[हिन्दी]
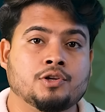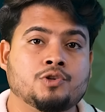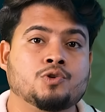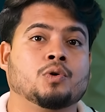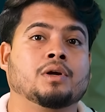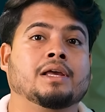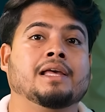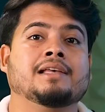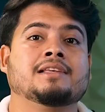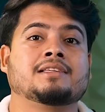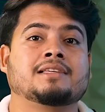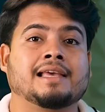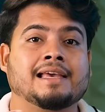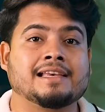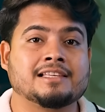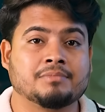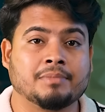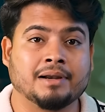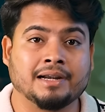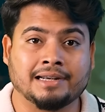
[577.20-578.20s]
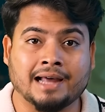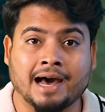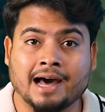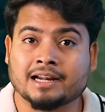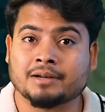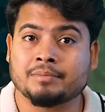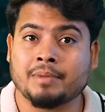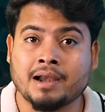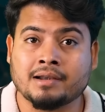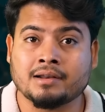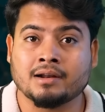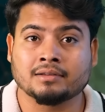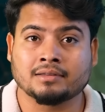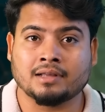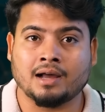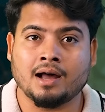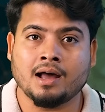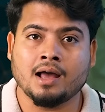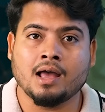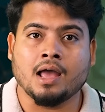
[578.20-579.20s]
जो कि इस केस में डार्क मैटर
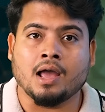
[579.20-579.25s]
था